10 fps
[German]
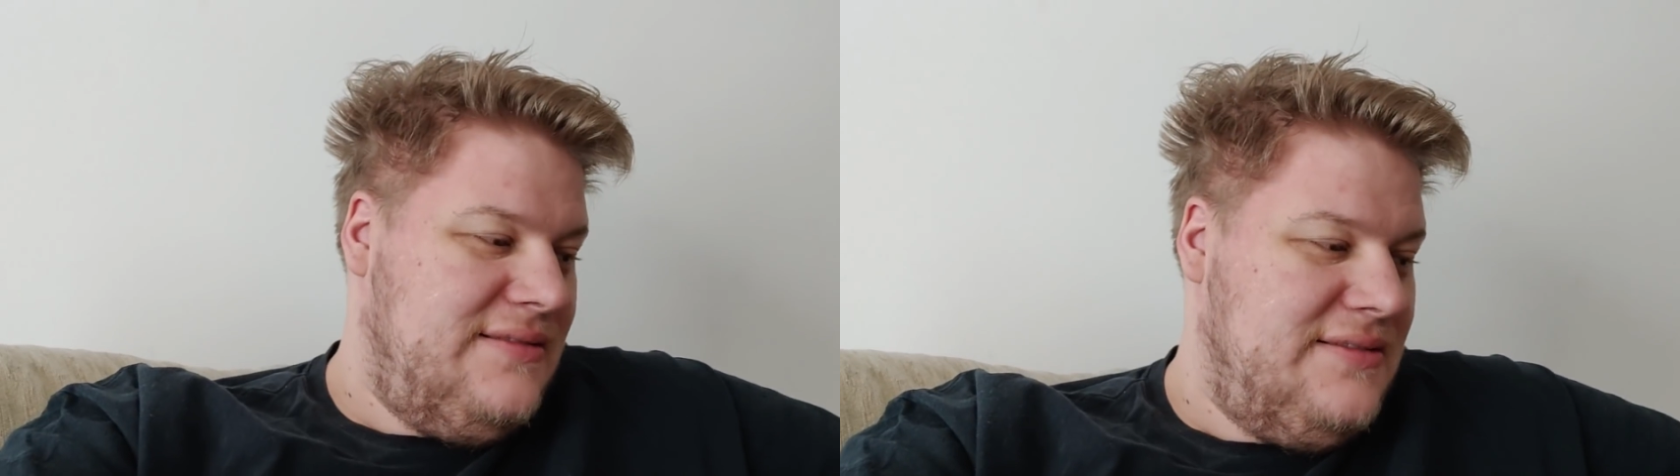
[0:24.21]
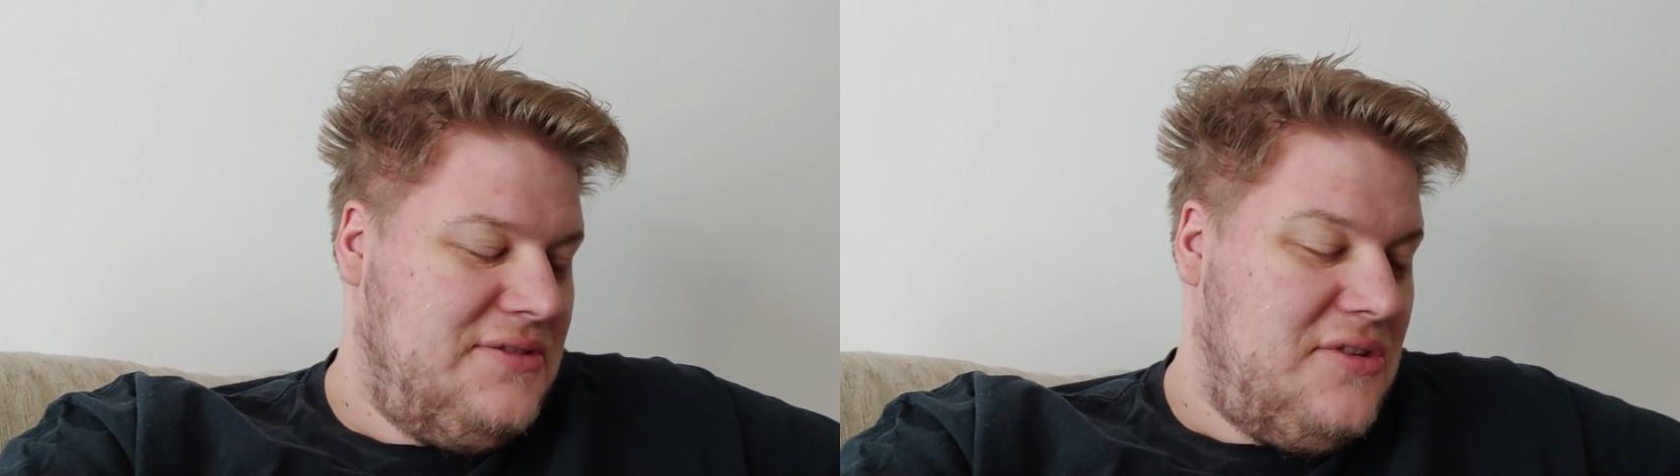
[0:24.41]

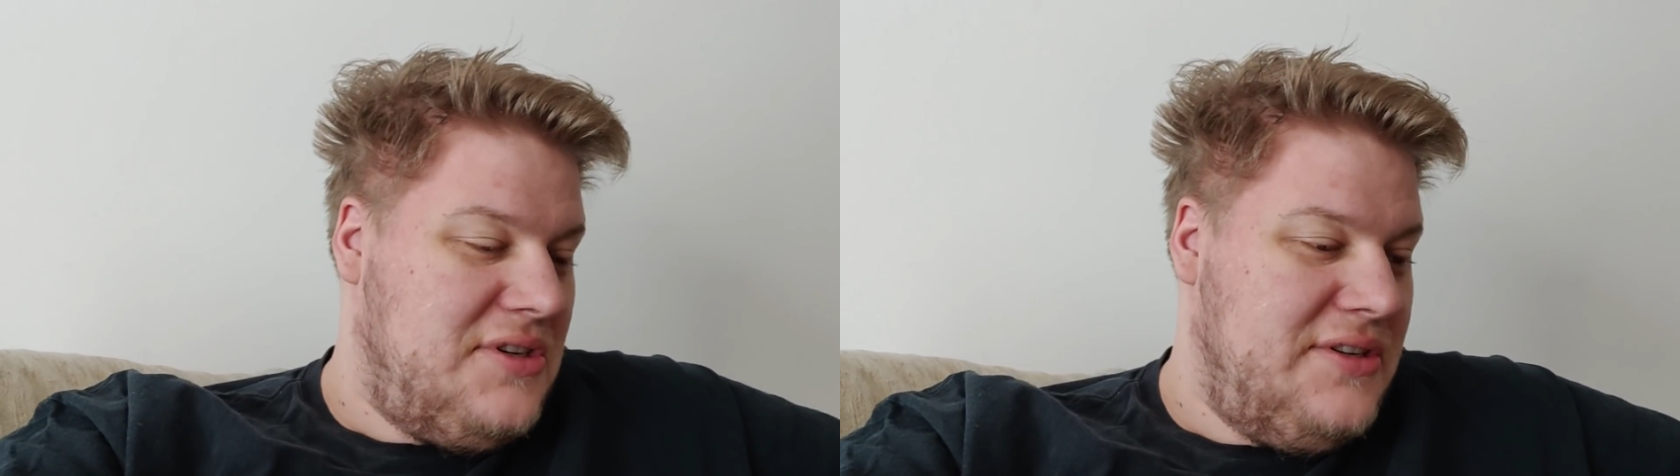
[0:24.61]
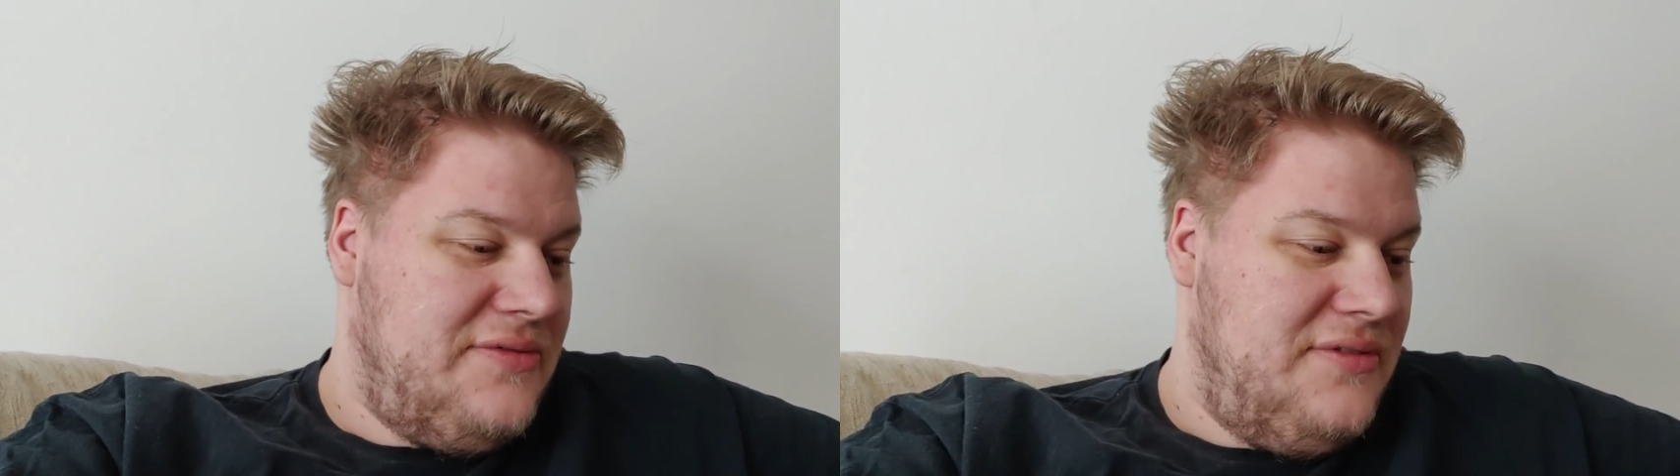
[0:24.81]
sorge ich
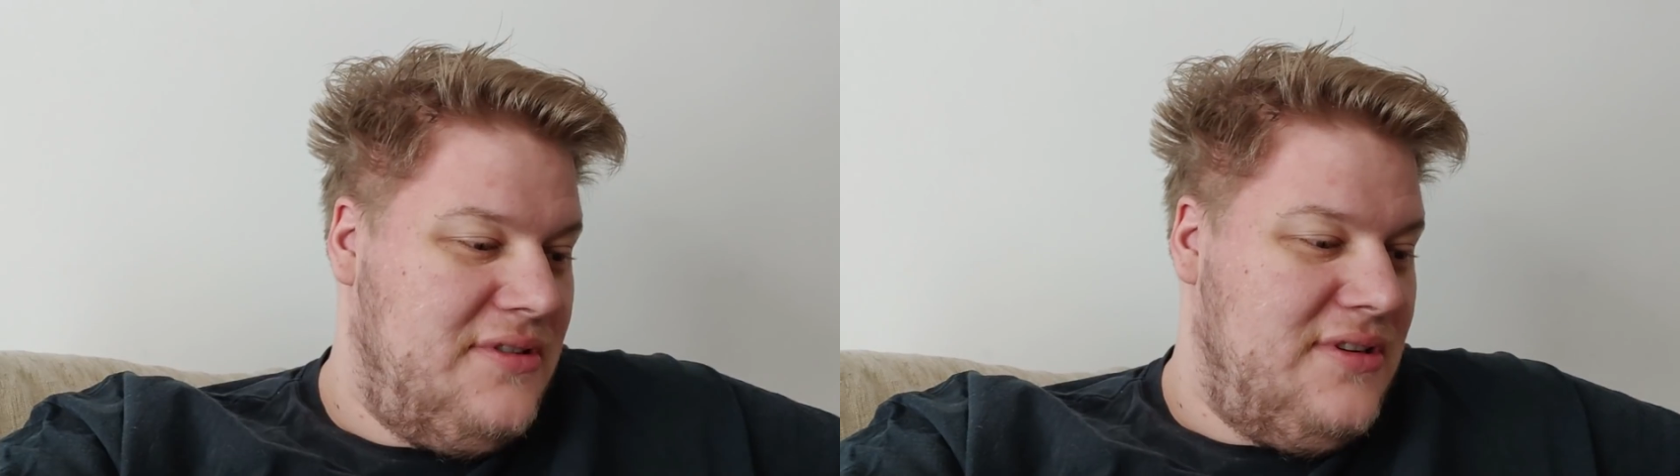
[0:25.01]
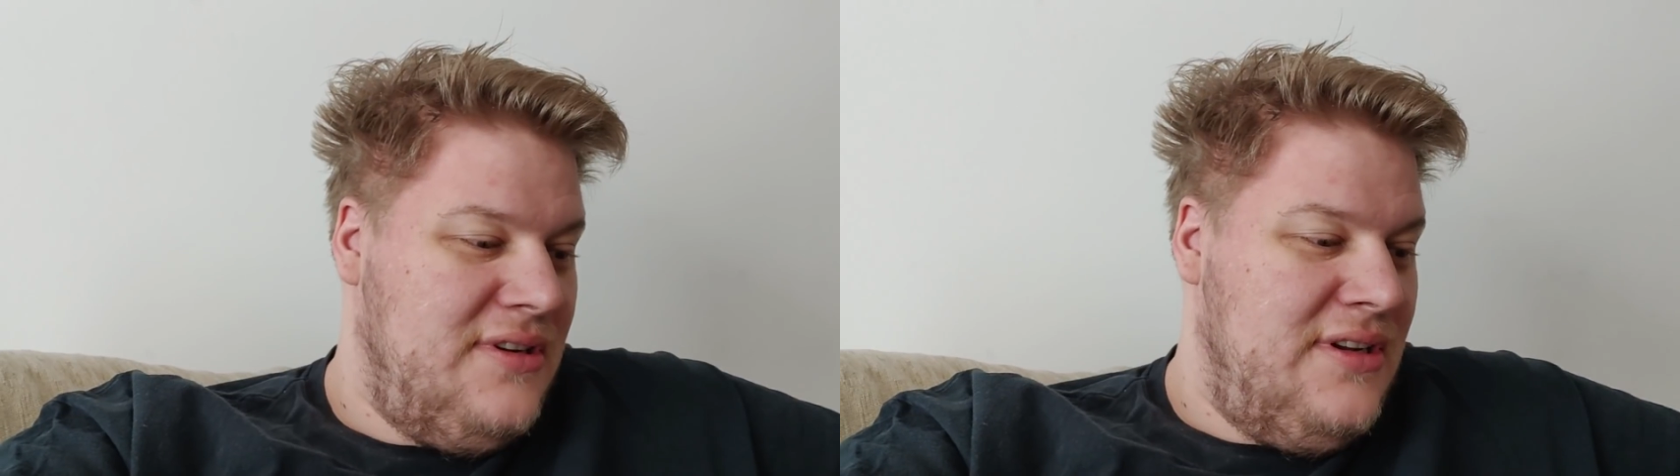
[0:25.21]

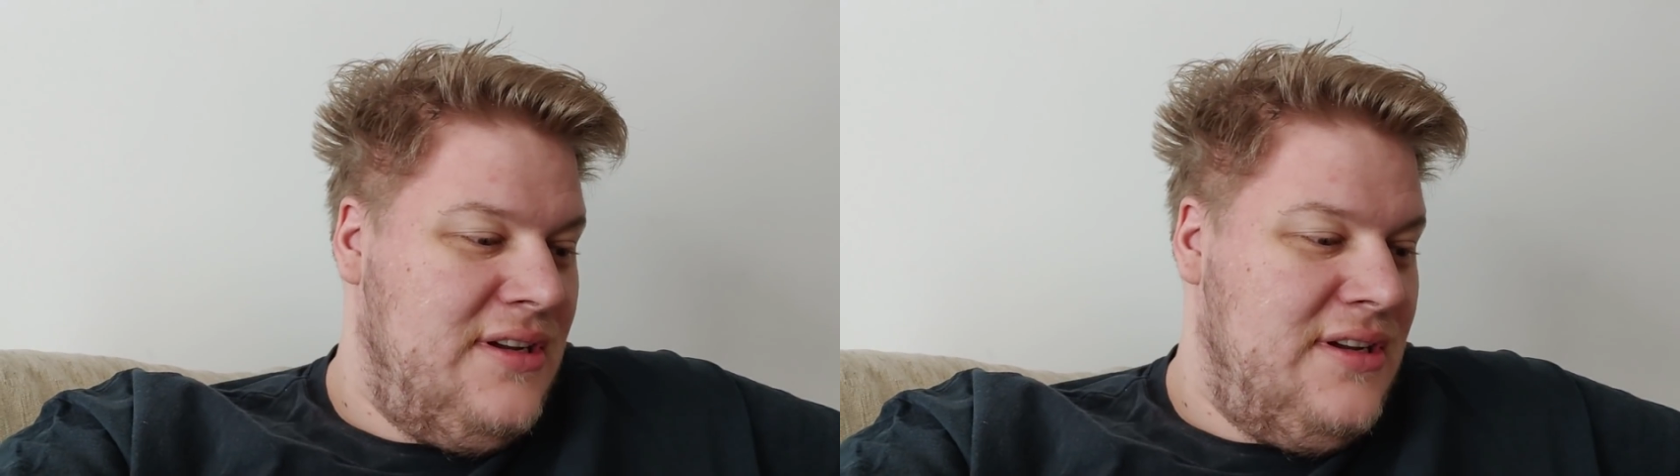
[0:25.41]
dafür,